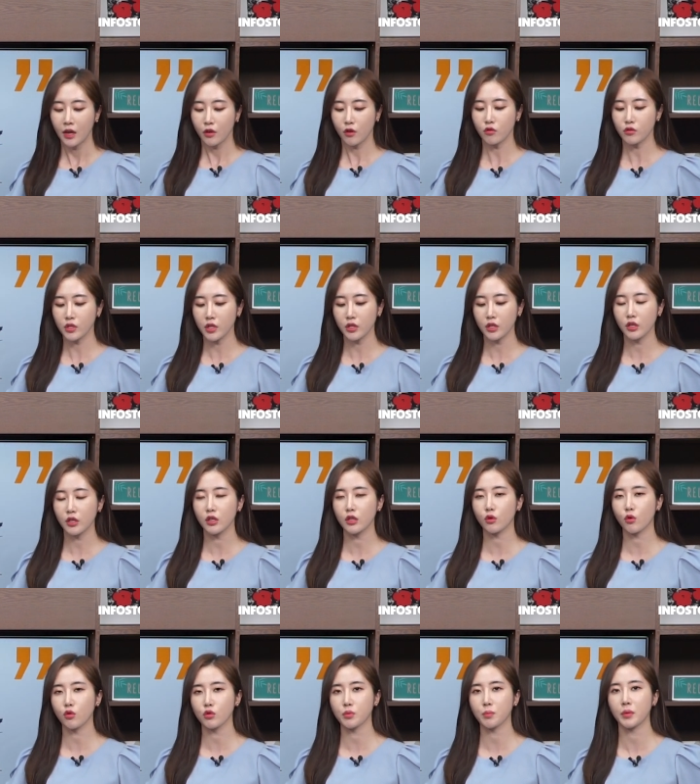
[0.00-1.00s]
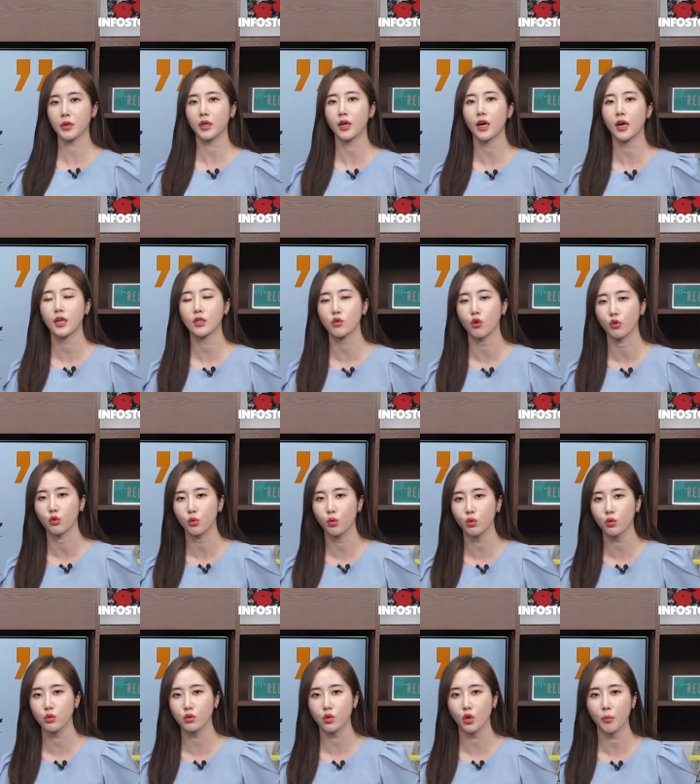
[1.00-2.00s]
현재는 코스피가
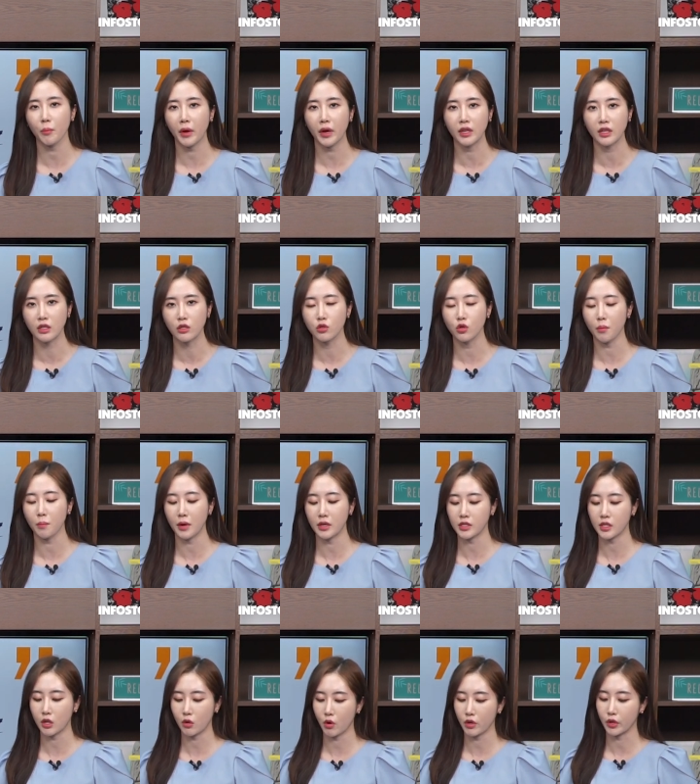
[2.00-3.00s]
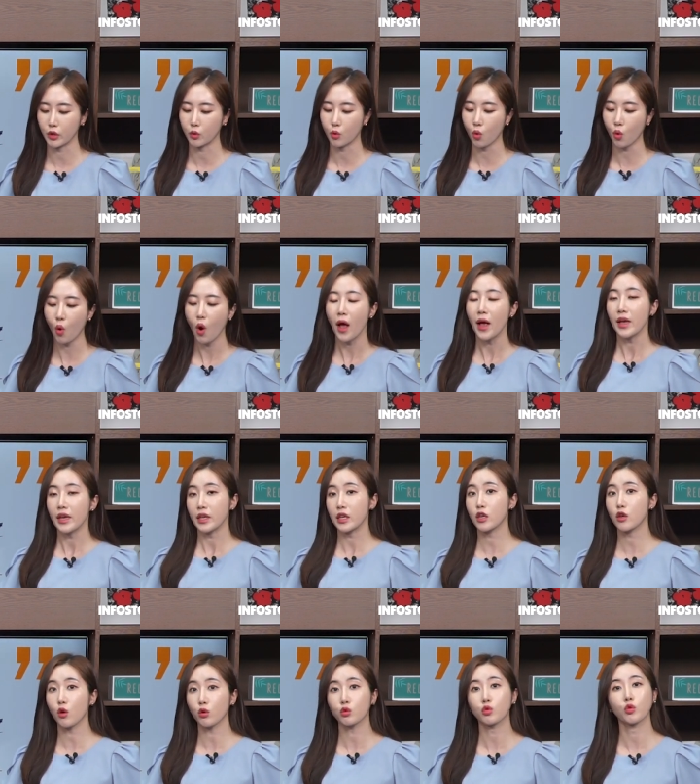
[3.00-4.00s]
전고점에 근접한 상황이고
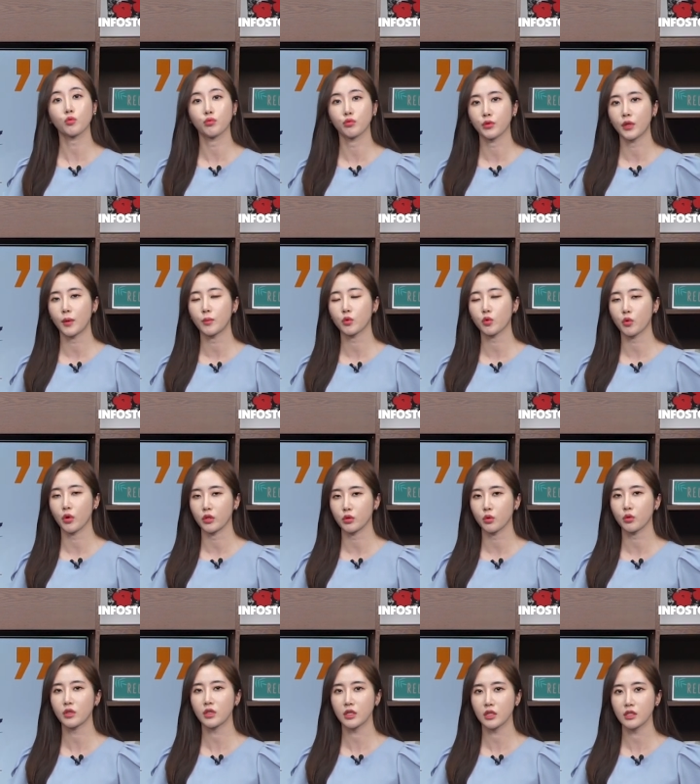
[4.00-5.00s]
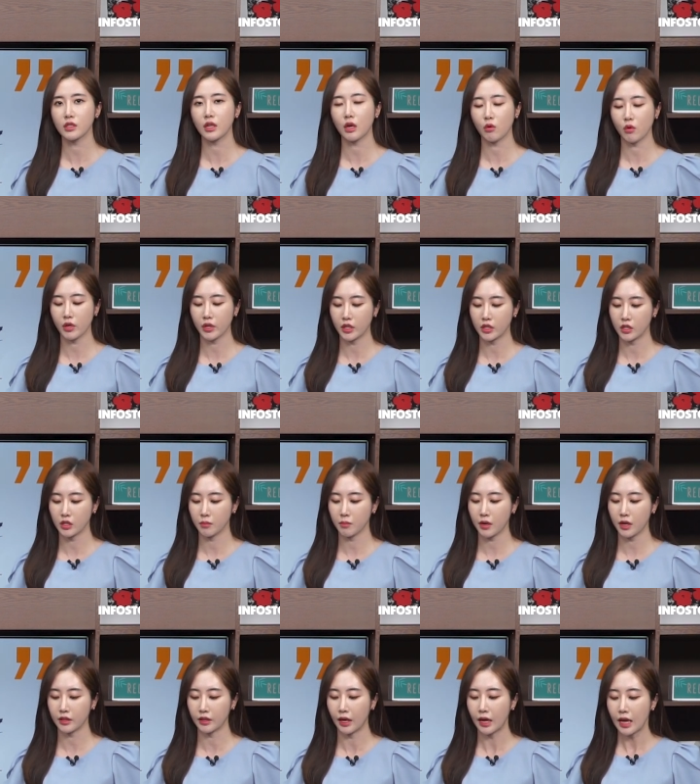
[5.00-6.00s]
이격도 부담도 계속 큰
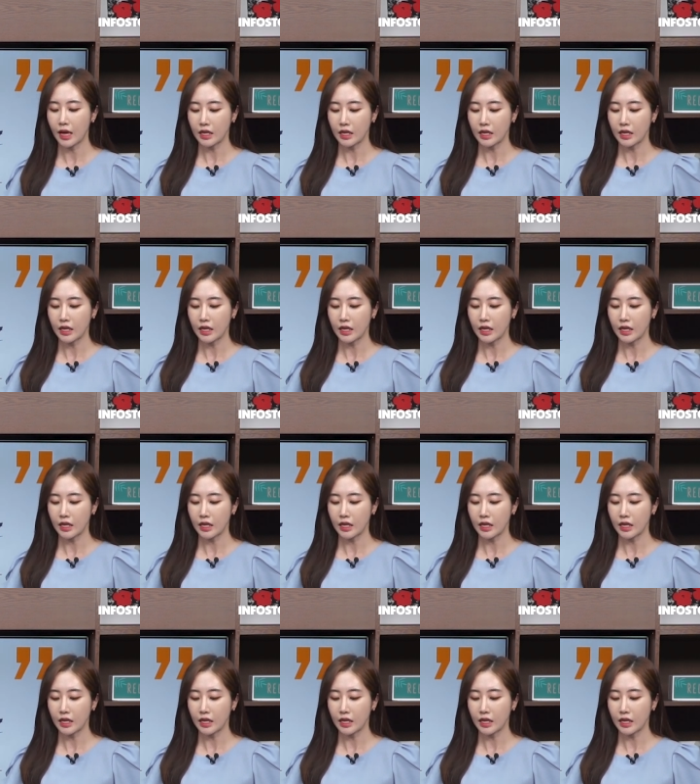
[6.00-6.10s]
상황이지만